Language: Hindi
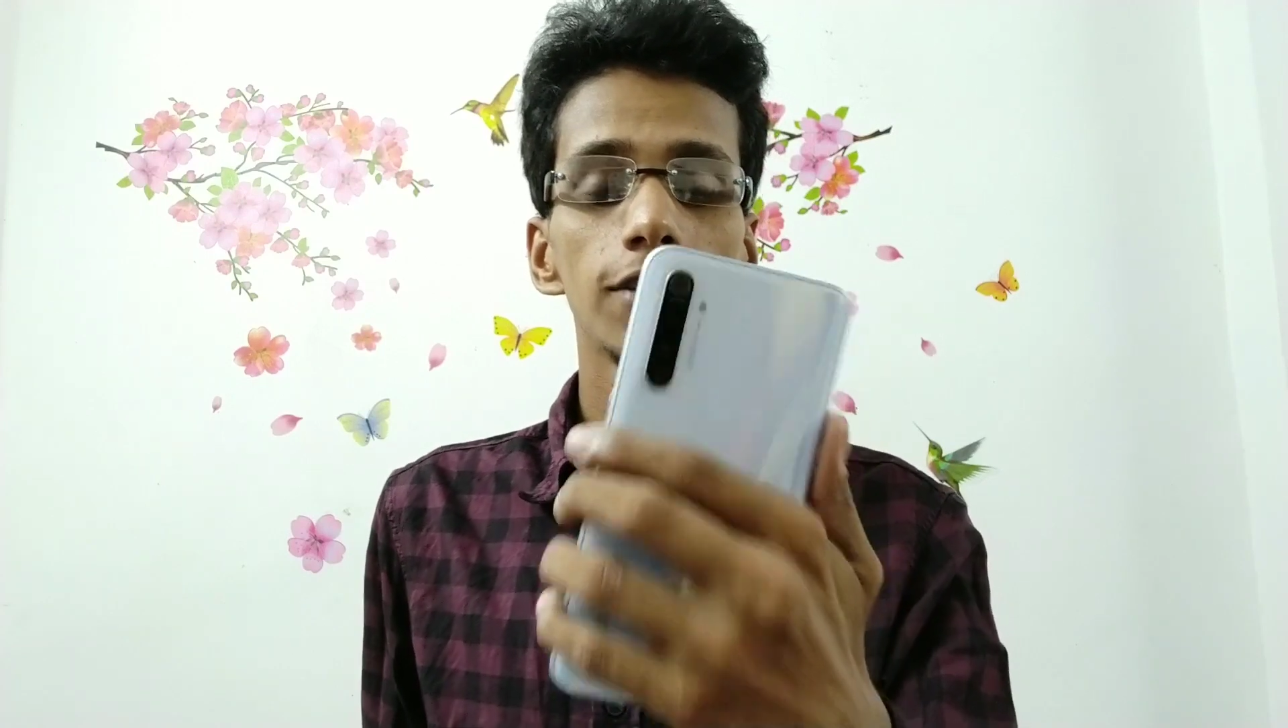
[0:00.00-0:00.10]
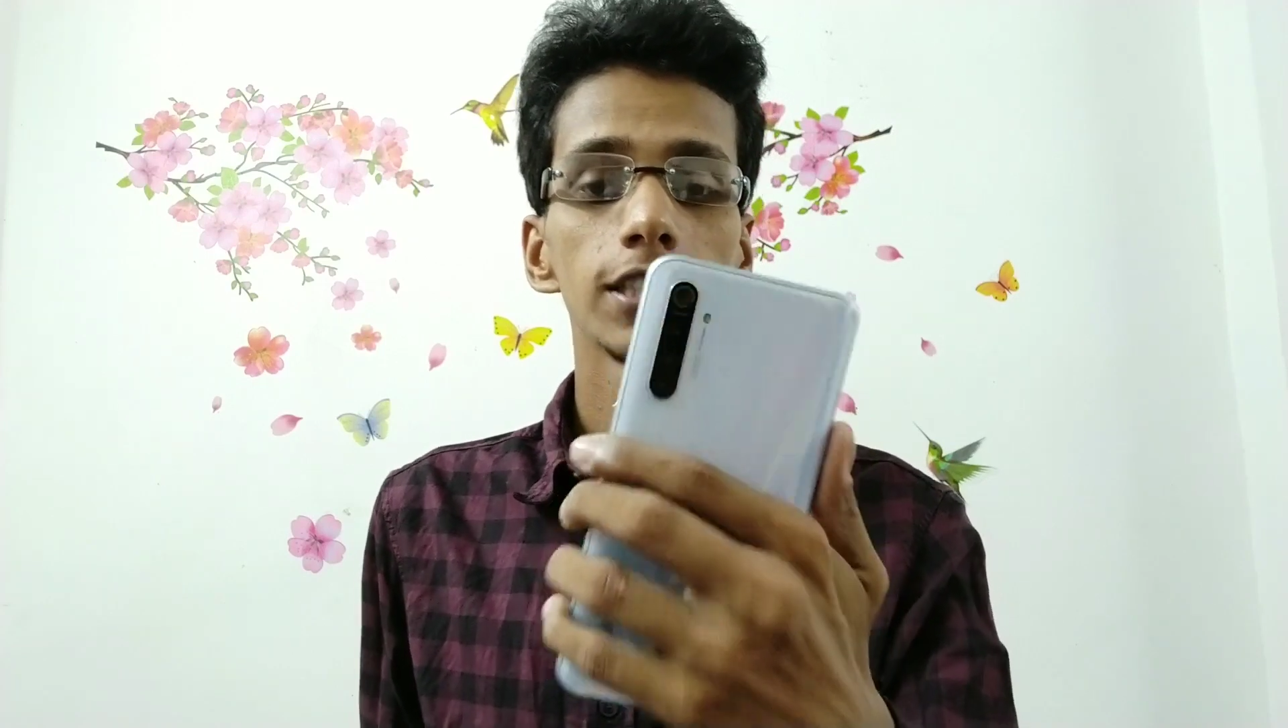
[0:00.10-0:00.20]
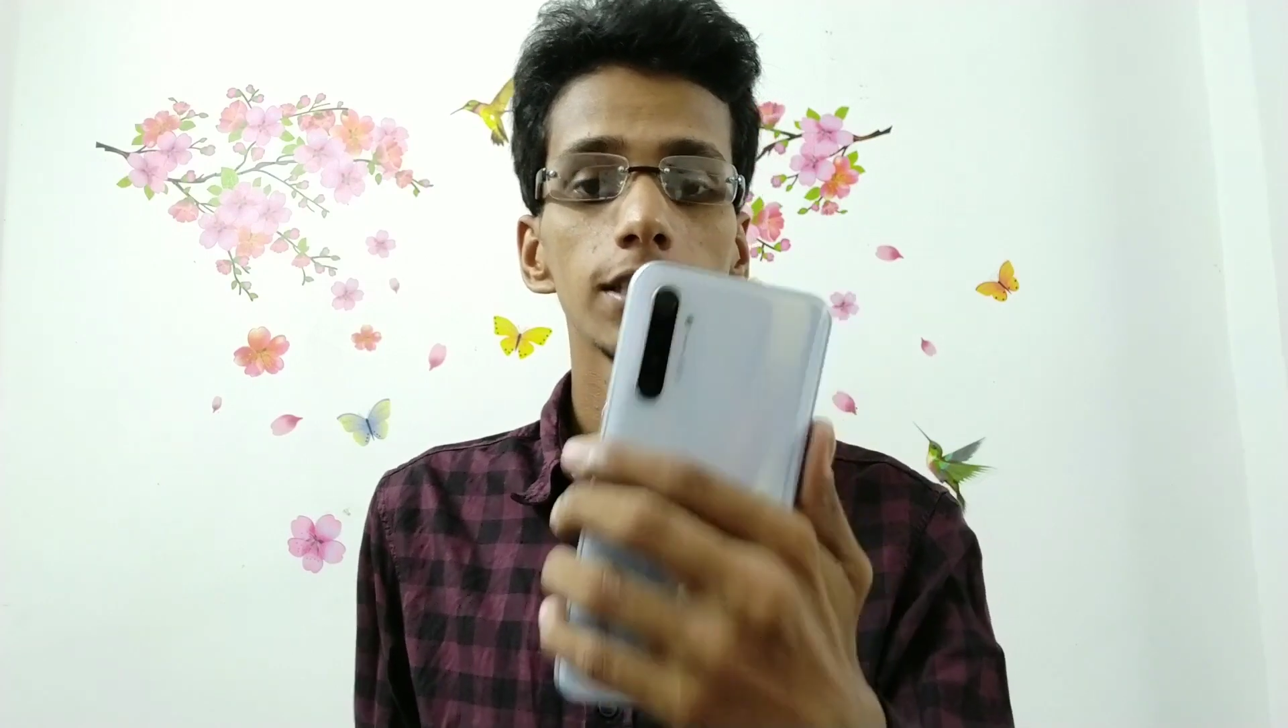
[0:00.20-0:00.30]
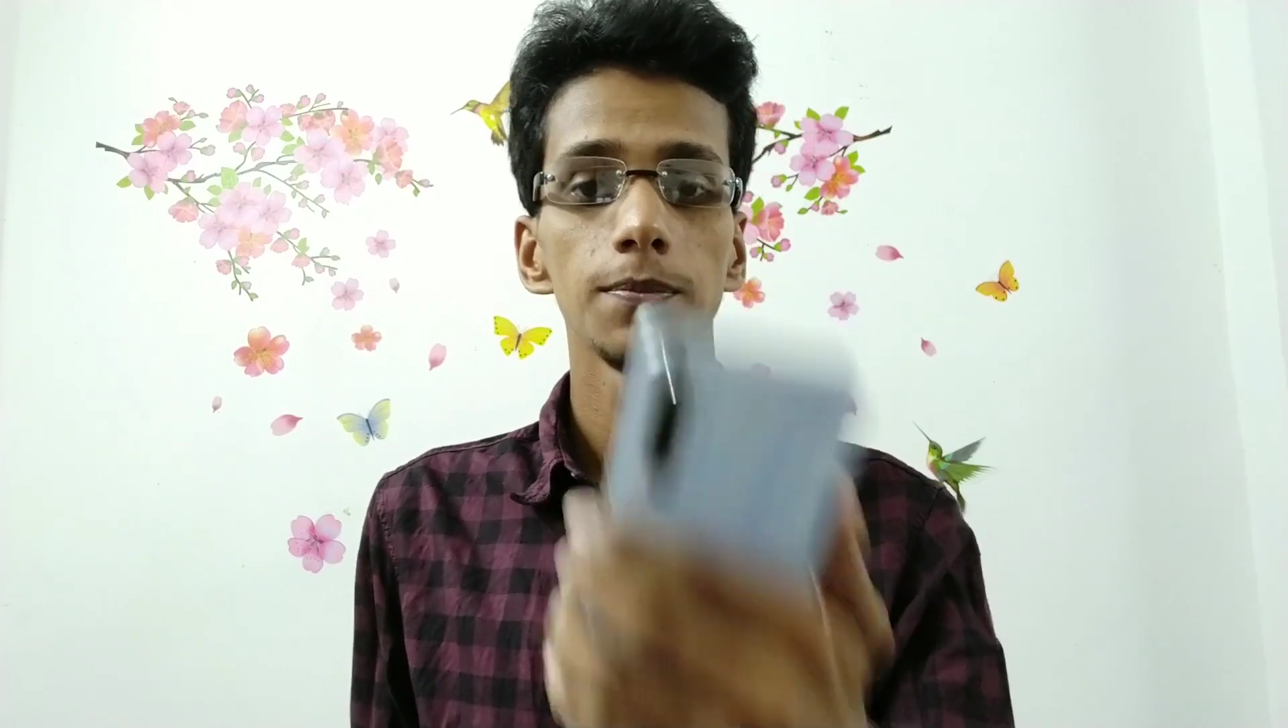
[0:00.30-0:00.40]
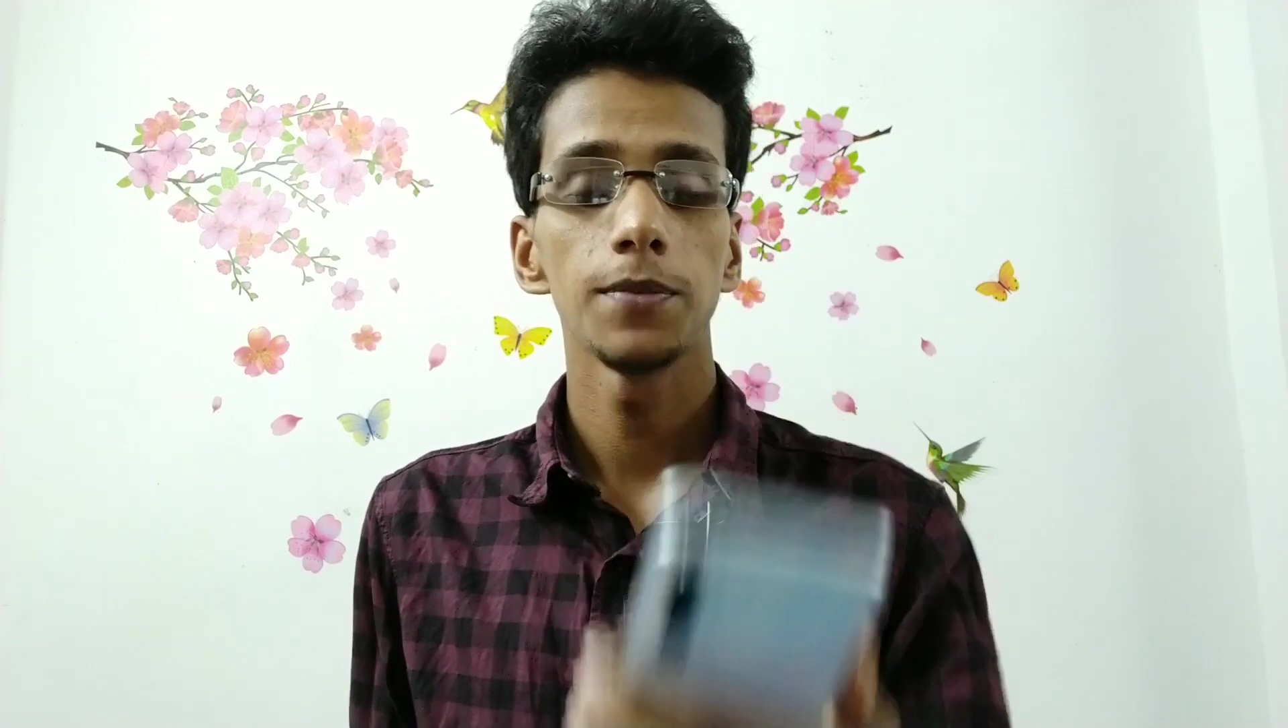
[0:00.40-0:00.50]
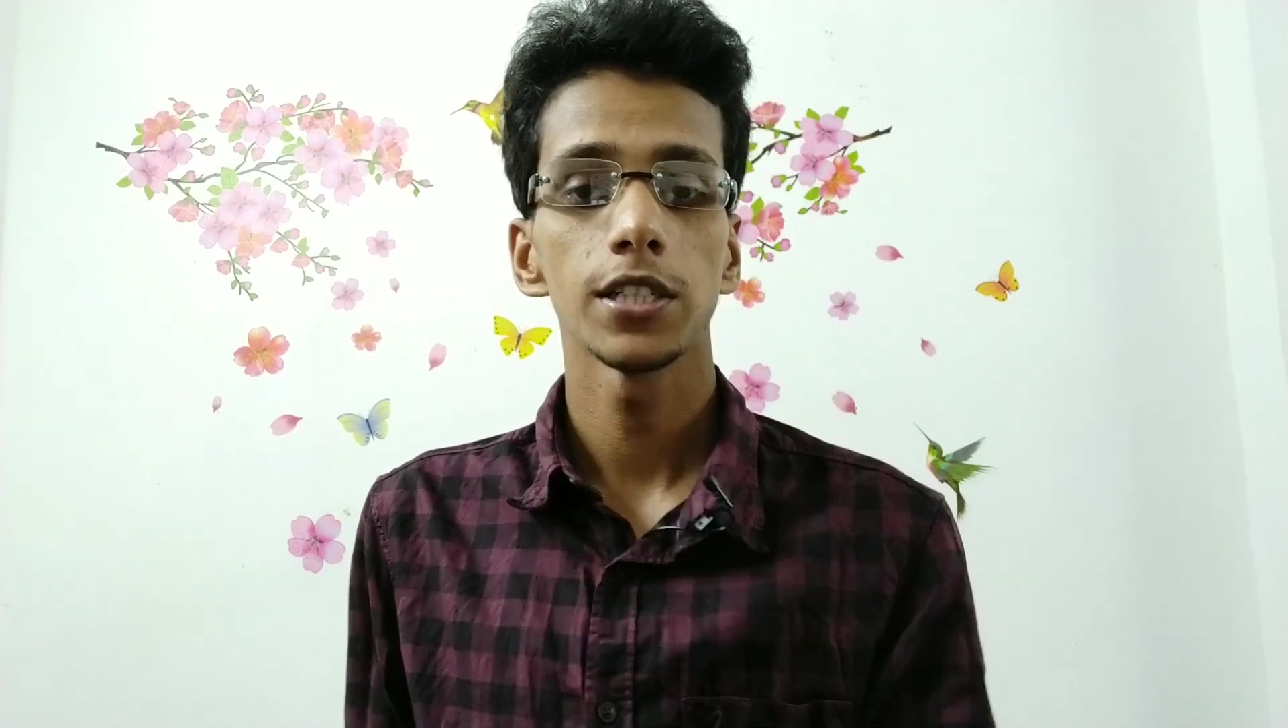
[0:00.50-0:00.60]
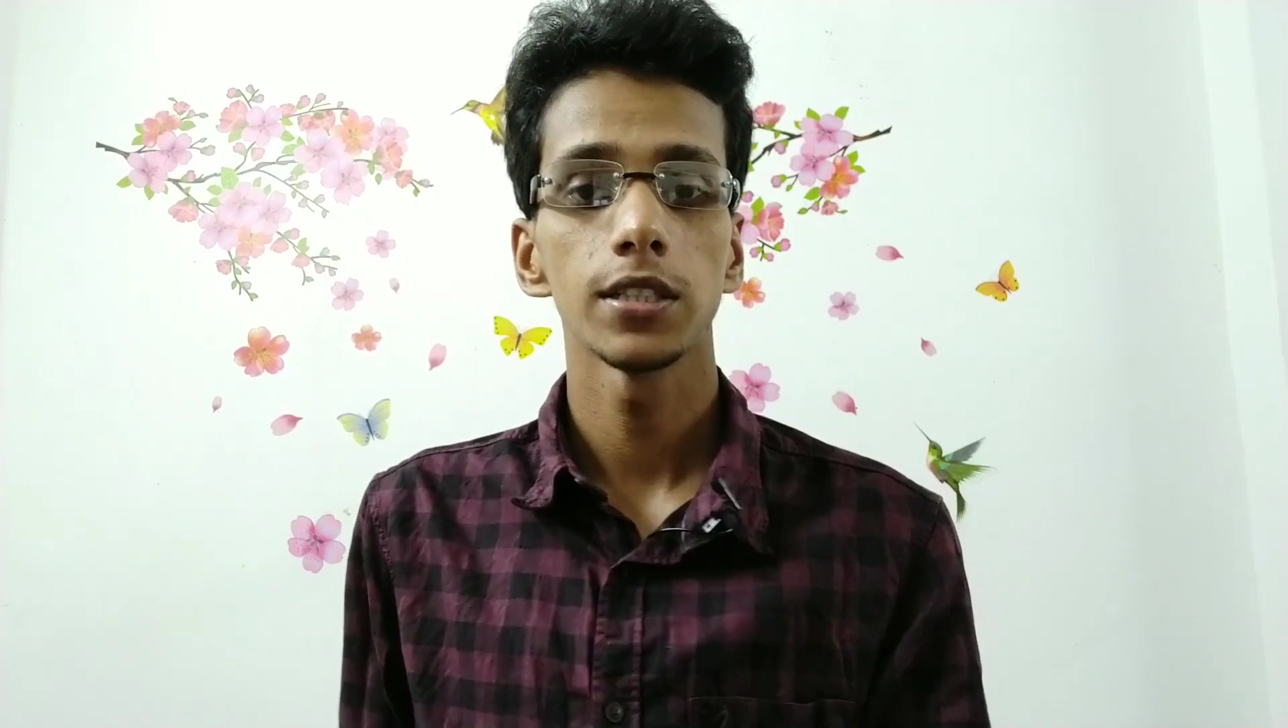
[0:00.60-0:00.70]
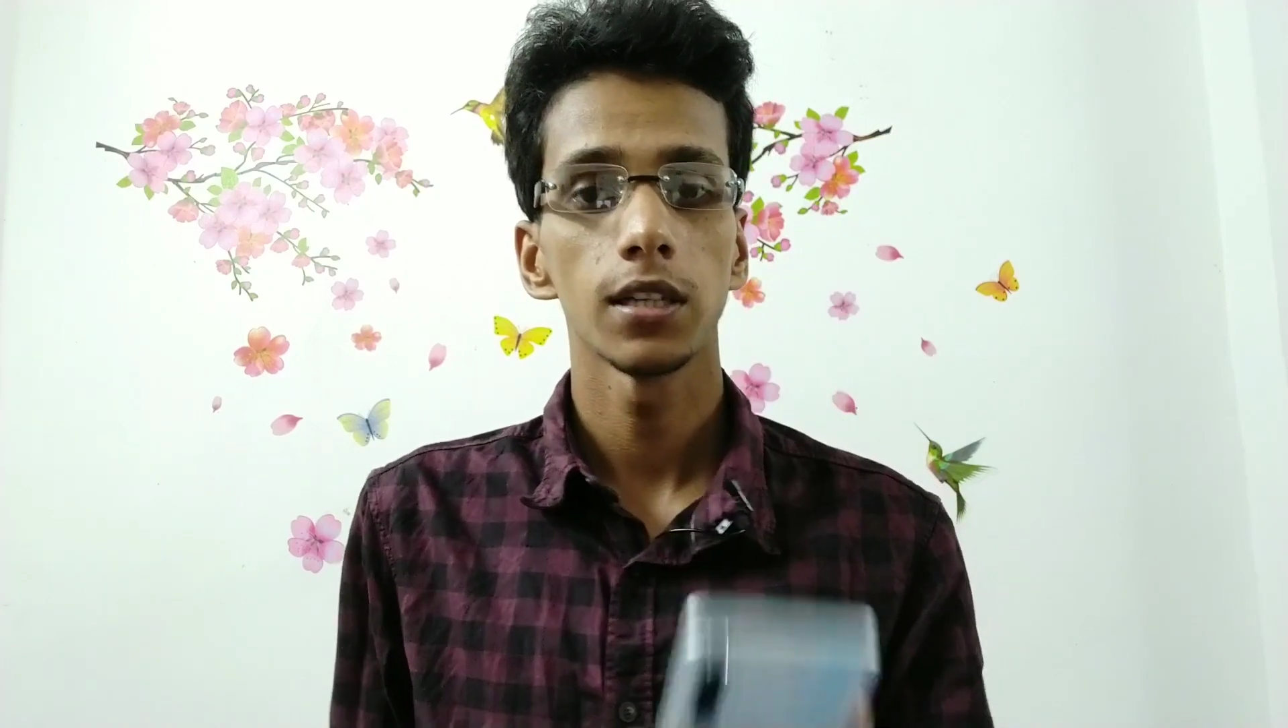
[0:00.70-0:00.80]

फर्स्ट इम्प्रेशन